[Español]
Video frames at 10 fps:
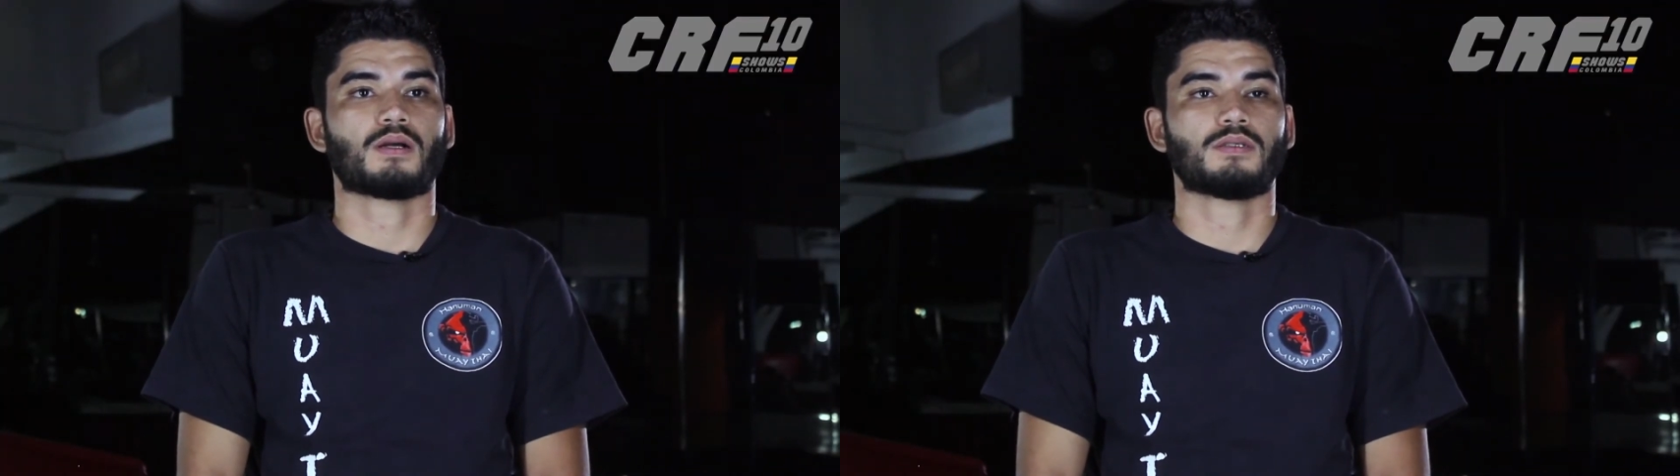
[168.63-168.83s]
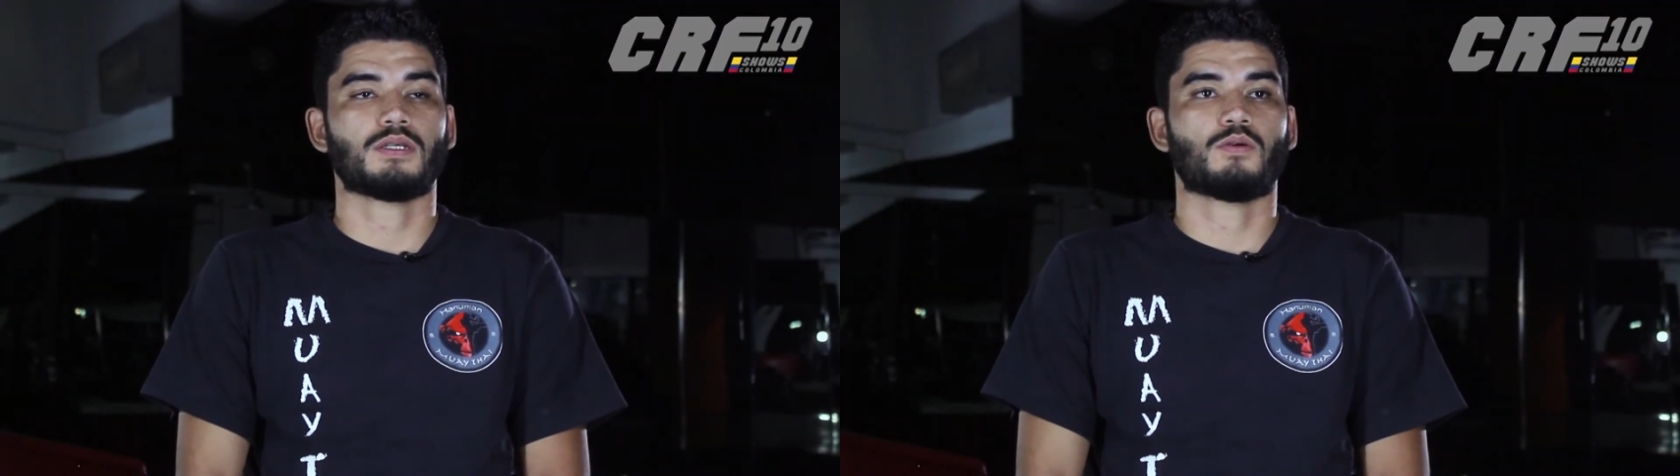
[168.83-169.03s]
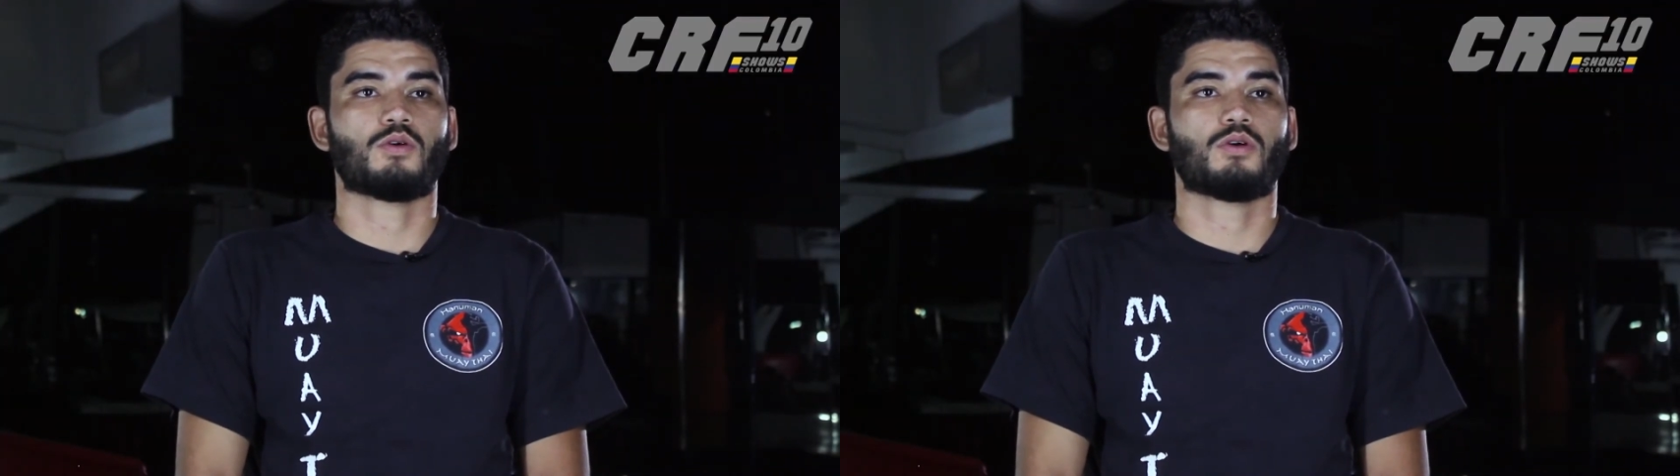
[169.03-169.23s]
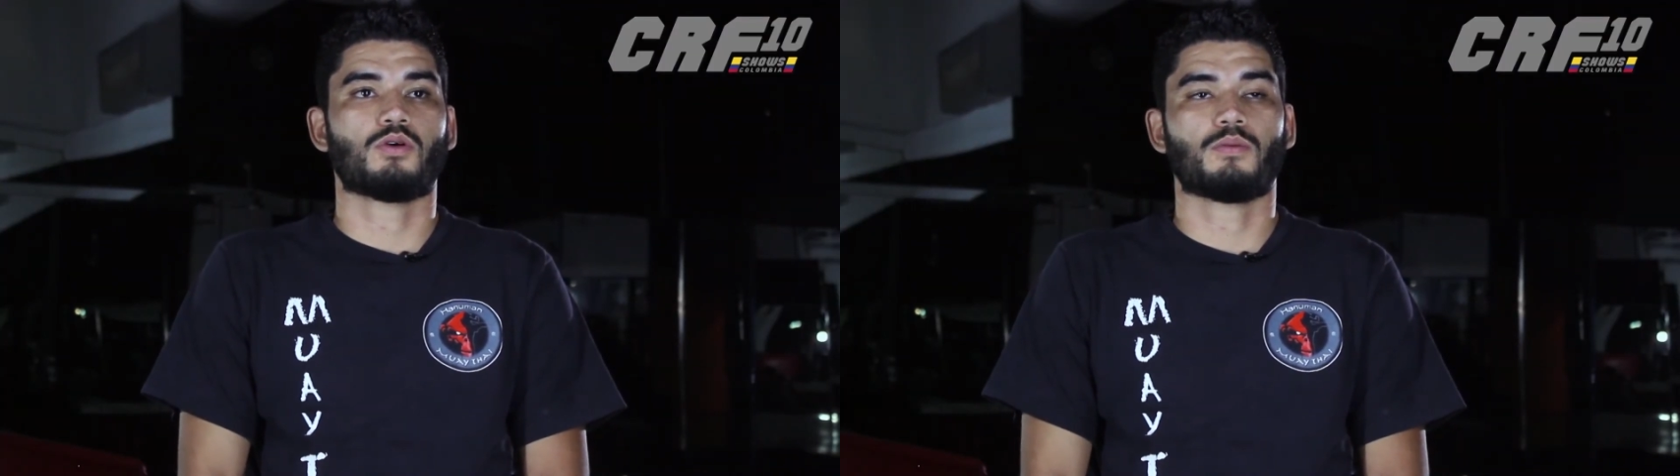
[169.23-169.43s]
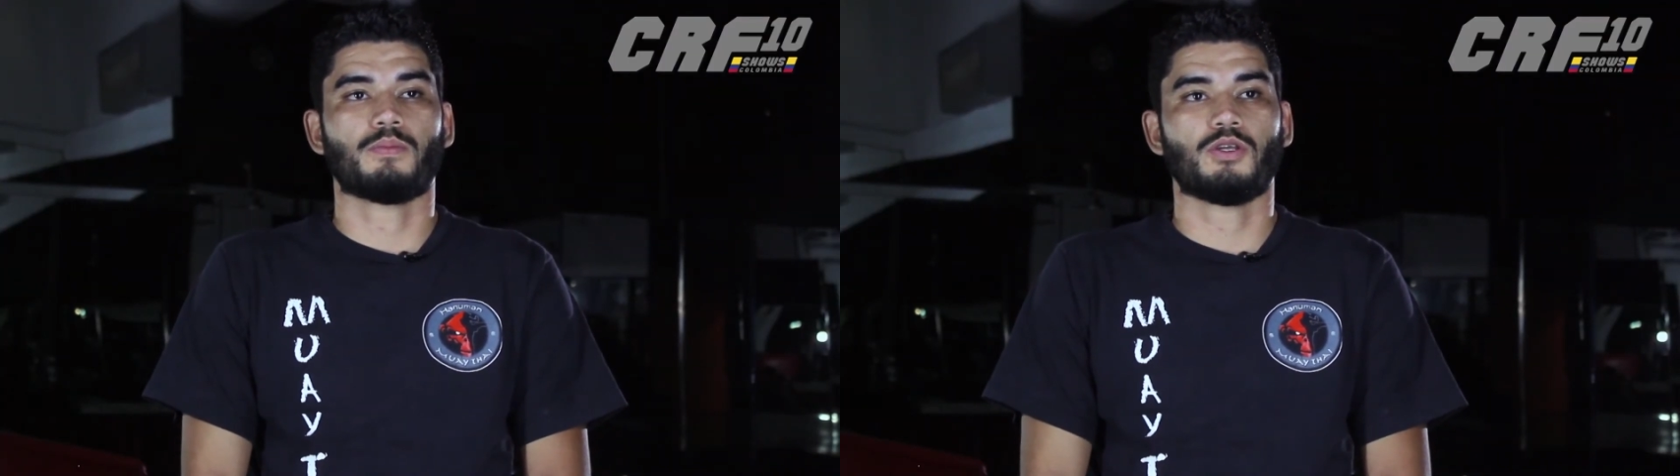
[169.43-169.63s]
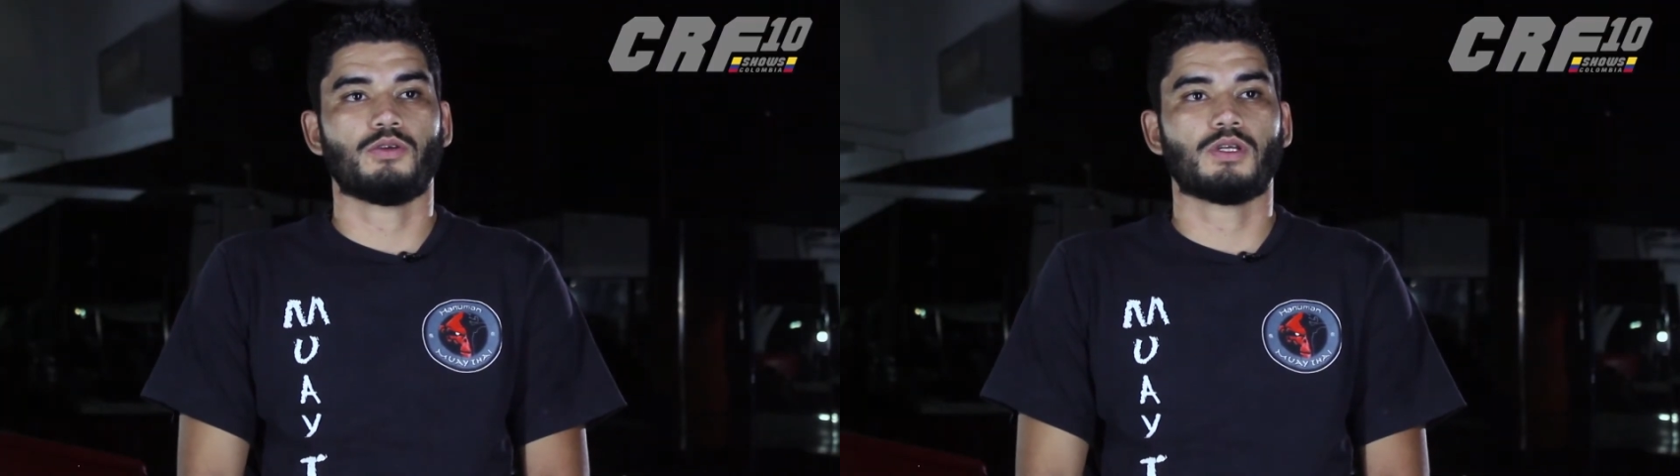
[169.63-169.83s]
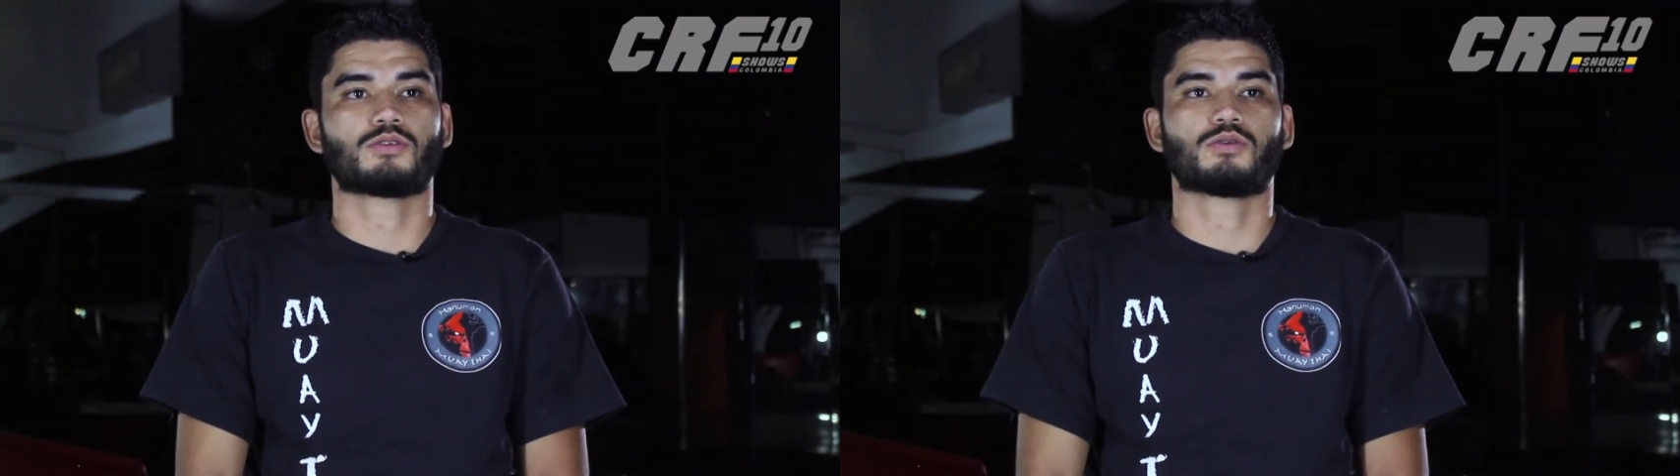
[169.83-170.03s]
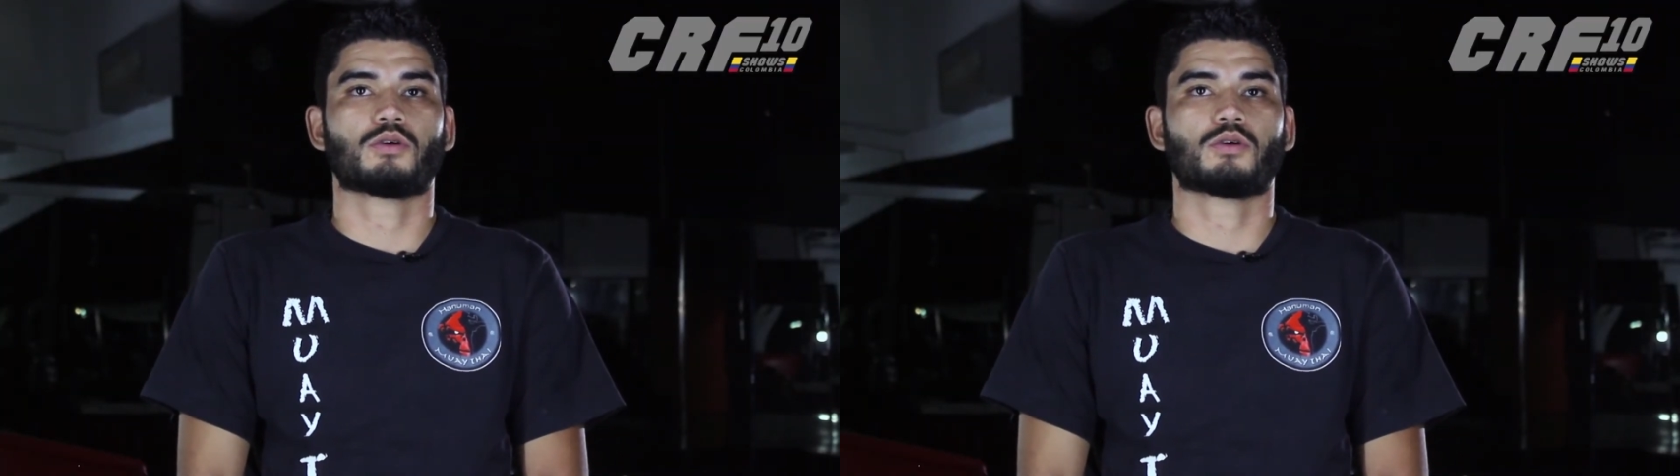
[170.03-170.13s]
Llevo mi jiu-jitsu